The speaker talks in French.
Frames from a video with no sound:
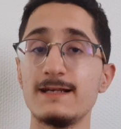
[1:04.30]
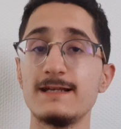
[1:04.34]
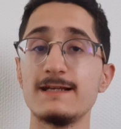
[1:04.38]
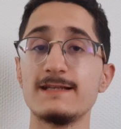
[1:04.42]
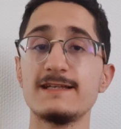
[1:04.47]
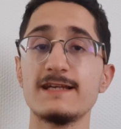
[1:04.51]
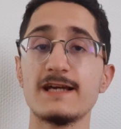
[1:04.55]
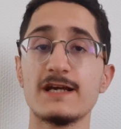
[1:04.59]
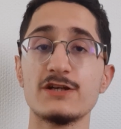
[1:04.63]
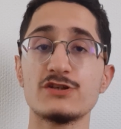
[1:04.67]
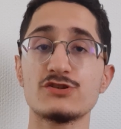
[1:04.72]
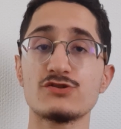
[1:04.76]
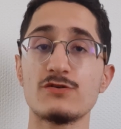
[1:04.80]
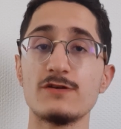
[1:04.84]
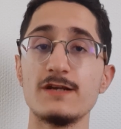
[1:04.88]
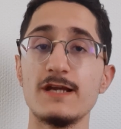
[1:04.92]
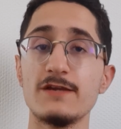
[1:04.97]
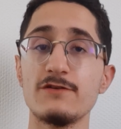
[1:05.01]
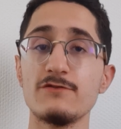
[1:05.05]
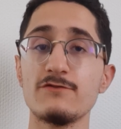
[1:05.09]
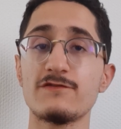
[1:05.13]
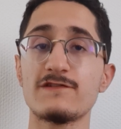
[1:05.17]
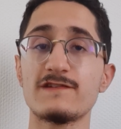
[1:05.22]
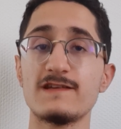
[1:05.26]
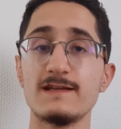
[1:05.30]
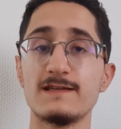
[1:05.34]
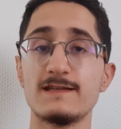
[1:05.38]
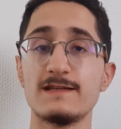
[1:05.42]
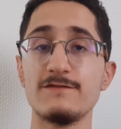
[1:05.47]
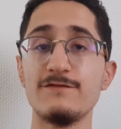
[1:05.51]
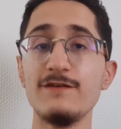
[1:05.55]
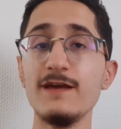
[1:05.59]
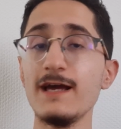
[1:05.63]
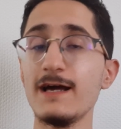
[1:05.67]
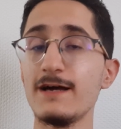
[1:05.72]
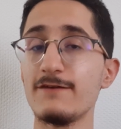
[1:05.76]
les dirigeants de la Juve cet
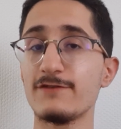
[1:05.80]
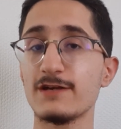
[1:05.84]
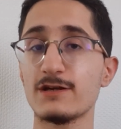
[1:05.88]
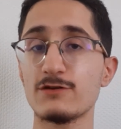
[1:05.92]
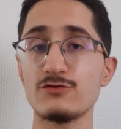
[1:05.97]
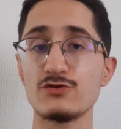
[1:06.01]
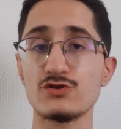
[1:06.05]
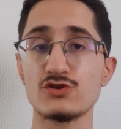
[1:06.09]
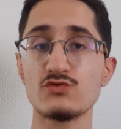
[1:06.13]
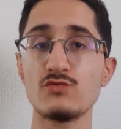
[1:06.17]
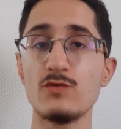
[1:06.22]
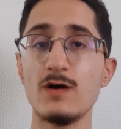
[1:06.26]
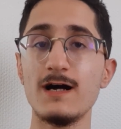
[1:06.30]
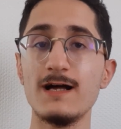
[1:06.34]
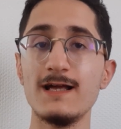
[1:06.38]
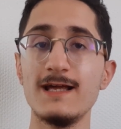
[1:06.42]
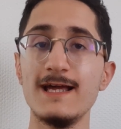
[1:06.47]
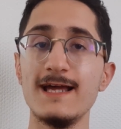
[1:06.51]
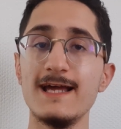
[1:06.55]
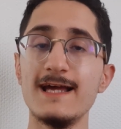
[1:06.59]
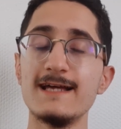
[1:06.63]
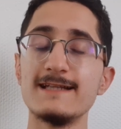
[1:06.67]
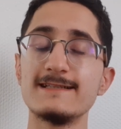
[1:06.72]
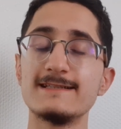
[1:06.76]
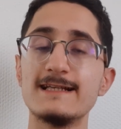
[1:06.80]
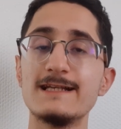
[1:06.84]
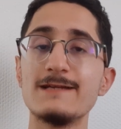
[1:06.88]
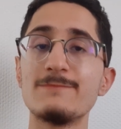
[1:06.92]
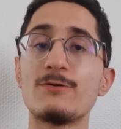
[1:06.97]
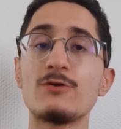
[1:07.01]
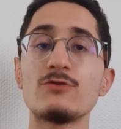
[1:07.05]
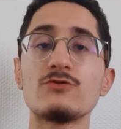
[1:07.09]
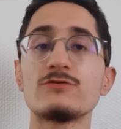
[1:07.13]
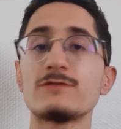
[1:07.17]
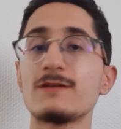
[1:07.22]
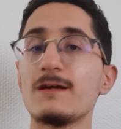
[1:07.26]
hiver avec le choix d'aller
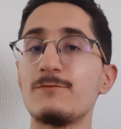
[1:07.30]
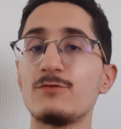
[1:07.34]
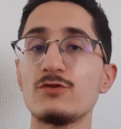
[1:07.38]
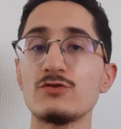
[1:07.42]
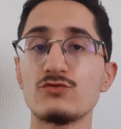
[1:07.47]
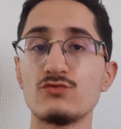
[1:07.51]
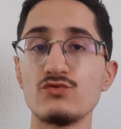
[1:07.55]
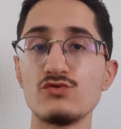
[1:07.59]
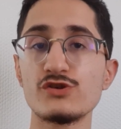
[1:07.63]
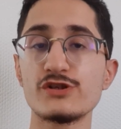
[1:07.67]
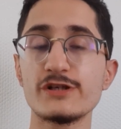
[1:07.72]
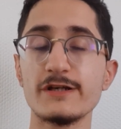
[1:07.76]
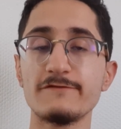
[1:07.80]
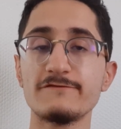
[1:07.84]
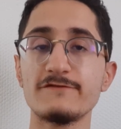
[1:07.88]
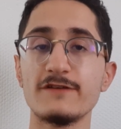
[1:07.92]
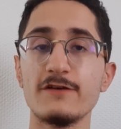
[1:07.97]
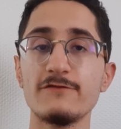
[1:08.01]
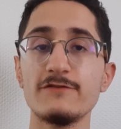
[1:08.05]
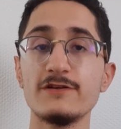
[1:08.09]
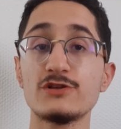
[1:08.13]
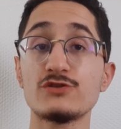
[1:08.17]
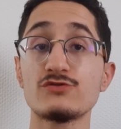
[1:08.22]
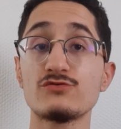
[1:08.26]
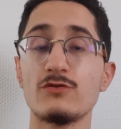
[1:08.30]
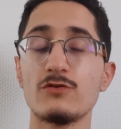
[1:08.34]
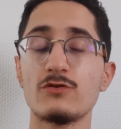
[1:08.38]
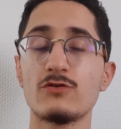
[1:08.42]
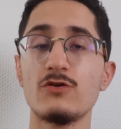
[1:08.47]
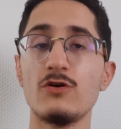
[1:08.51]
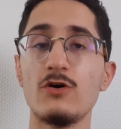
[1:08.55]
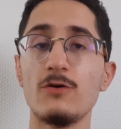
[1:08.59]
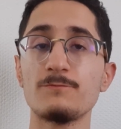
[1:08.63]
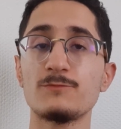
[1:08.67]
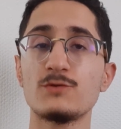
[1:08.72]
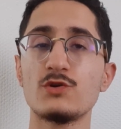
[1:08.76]
prendre notamment Dujan Vlavic ou
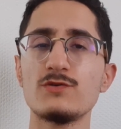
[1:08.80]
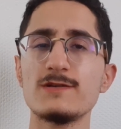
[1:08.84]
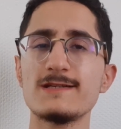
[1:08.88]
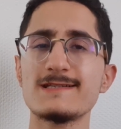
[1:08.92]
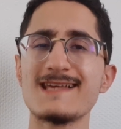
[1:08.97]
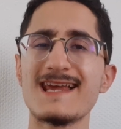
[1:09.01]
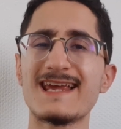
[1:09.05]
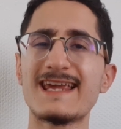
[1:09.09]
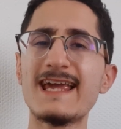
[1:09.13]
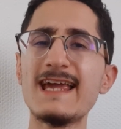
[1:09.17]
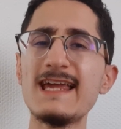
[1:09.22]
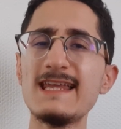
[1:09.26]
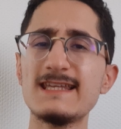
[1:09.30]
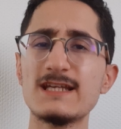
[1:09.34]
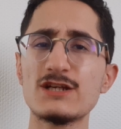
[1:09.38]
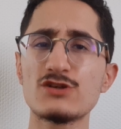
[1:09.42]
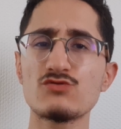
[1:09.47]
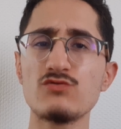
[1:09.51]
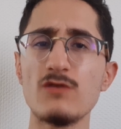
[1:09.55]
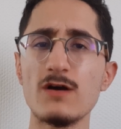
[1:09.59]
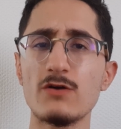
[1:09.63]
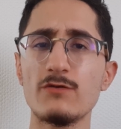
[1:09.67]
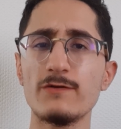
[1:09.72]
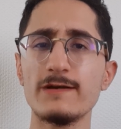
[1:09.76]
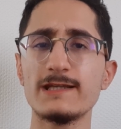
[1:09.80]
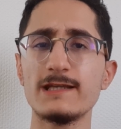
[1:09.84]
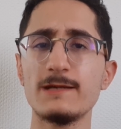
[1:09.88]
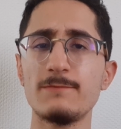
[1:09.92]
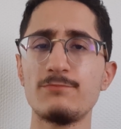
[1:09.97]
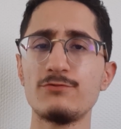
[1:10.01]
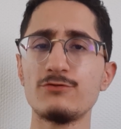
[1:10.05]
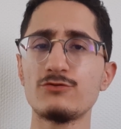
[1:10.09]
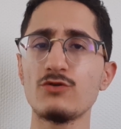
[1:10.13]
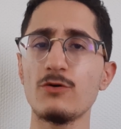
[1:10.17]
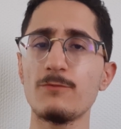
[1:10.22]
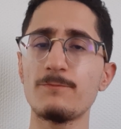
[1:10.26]
encore Denis des choix qui ont été
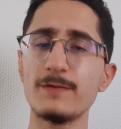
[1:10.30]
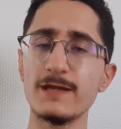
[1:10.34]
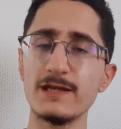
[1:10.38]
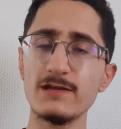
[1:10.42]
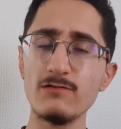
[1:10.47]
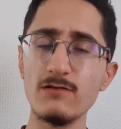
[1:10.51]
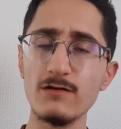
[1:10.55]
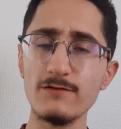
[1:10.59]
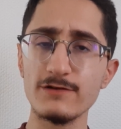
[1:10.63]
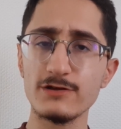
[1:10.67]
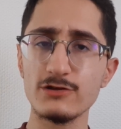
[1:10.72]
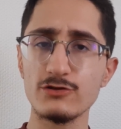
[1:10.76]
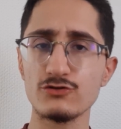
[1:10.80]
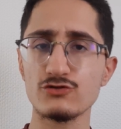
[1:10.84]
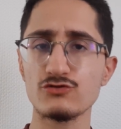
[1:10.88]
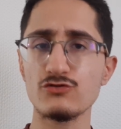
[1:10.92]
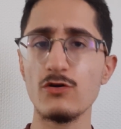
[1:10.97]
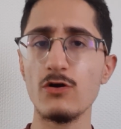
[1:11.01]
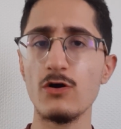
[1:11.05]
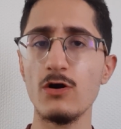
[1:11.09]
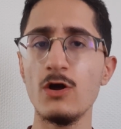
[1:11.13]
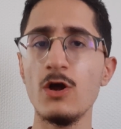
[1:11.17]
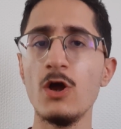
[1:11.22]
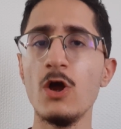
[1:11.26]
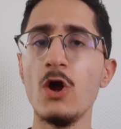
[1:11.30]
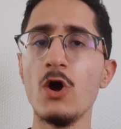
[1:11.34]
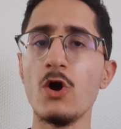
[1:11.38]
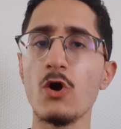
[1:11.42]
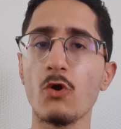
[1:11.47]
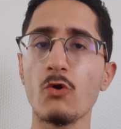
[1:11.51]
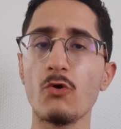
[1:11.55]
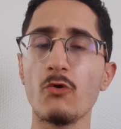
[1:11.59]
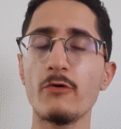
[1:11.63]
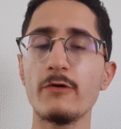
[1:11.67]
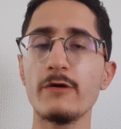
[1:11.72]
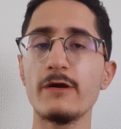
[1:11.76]
plutôt payants avec deux joueurs
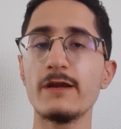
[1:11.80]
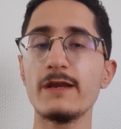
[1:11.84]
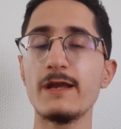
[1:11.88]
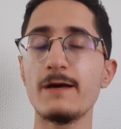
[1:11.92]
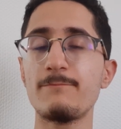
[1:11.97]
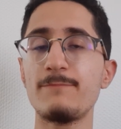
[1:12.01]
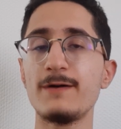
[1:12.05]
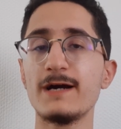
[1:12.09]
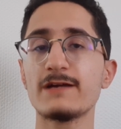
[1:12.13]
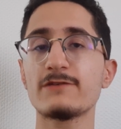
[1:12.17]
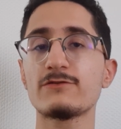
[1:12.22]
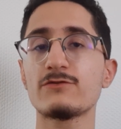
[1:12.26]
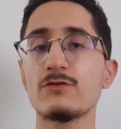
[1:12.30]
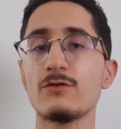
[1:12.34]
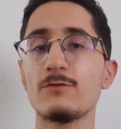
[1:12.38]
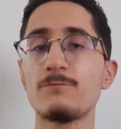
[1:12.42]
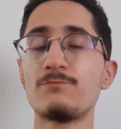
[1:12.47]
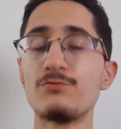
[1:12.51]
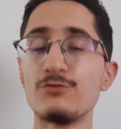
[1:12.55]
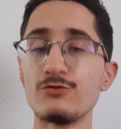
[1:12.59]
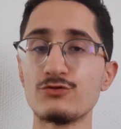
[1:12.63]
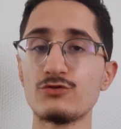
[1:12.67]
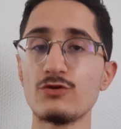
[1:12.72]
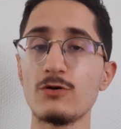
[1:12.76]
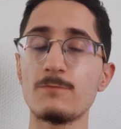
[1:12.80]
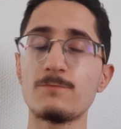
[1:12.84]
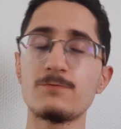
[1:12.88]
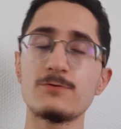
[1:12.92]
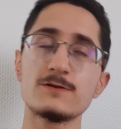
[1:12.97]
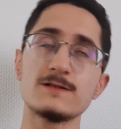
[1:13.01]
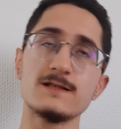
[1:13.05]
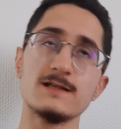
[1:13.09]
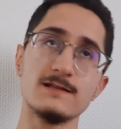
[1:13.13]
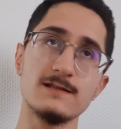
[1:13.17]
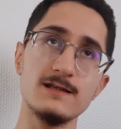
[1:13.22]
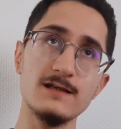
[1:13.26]
qui ont eu un impact plutôt
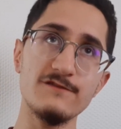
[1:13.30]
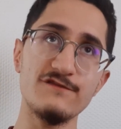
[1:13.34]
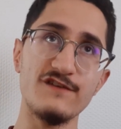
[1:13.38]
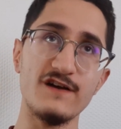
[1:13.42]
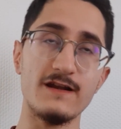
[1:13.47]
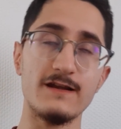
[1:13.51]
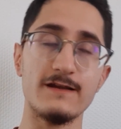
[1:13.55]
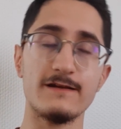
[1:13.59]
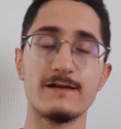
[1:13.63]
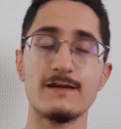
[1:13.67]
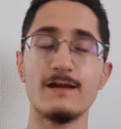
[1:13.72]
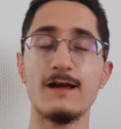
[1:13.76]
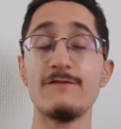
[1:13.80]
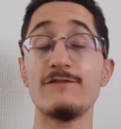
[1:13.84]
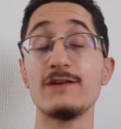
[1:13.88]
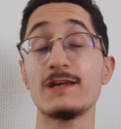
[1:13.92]
positif, avec,